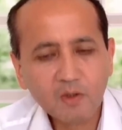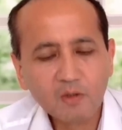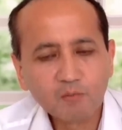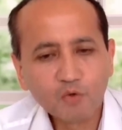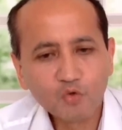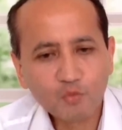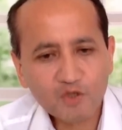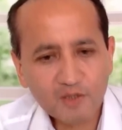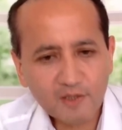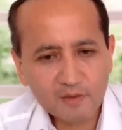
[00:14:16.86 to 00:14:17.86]
будет
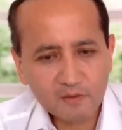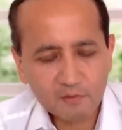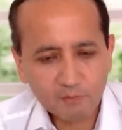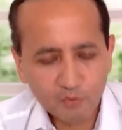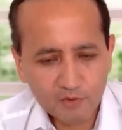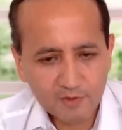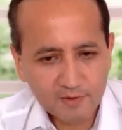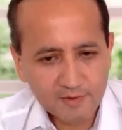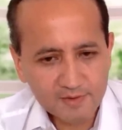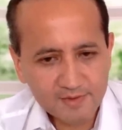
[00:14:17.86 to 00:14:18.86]
убеждать
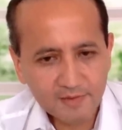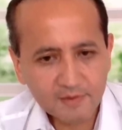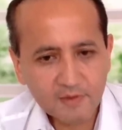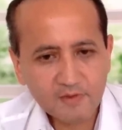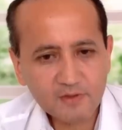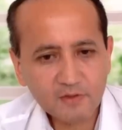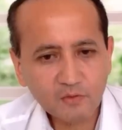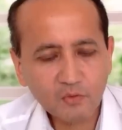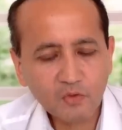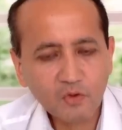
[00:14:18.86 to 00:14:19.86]
Путина сделать
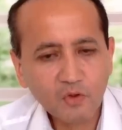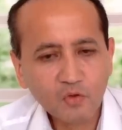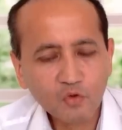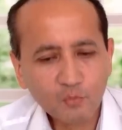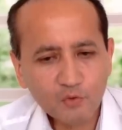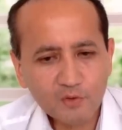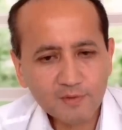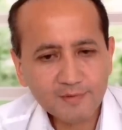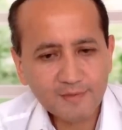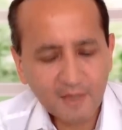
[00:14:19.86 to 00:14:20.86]
сделку. Но
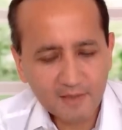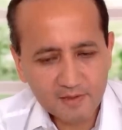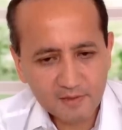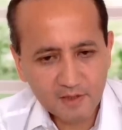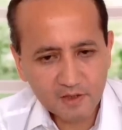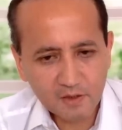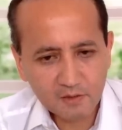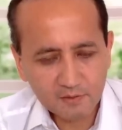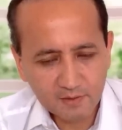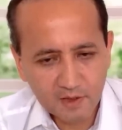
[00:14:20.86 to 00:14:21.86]
Путин, да, если
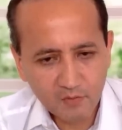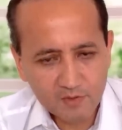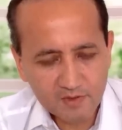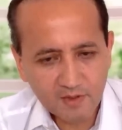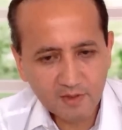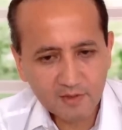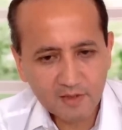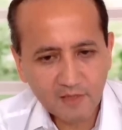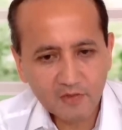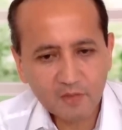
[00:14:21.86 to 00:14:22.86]
даже на него сильно
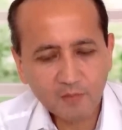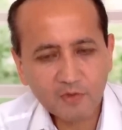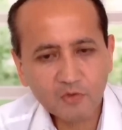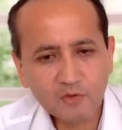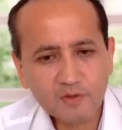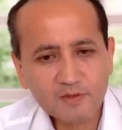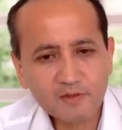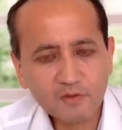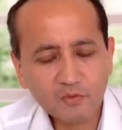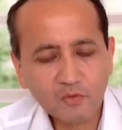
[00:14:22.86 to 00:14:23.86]
надавит и пойдет на
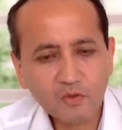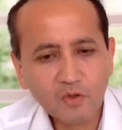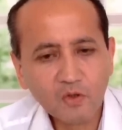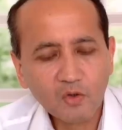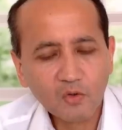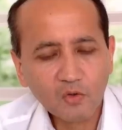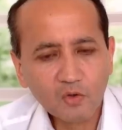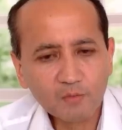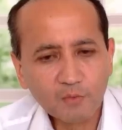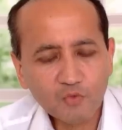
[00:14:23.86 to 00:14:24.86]
сделку,
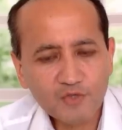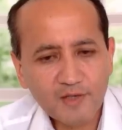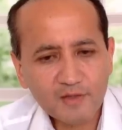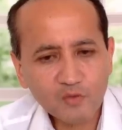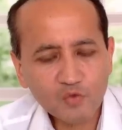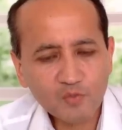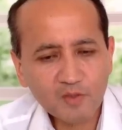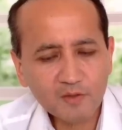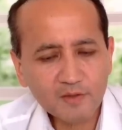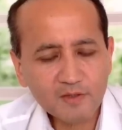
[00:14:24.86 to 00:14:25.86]
он, получается,
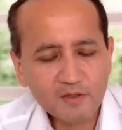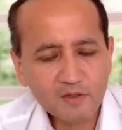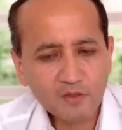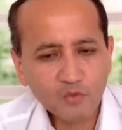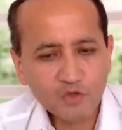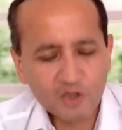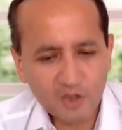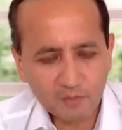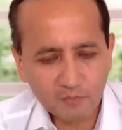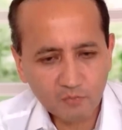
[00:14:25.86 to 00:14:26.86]
успел нанести
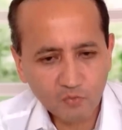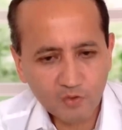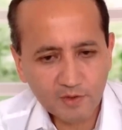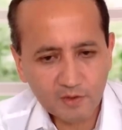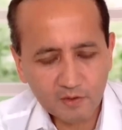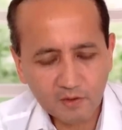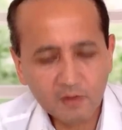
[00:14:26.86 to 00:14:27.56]
ущерб Украине.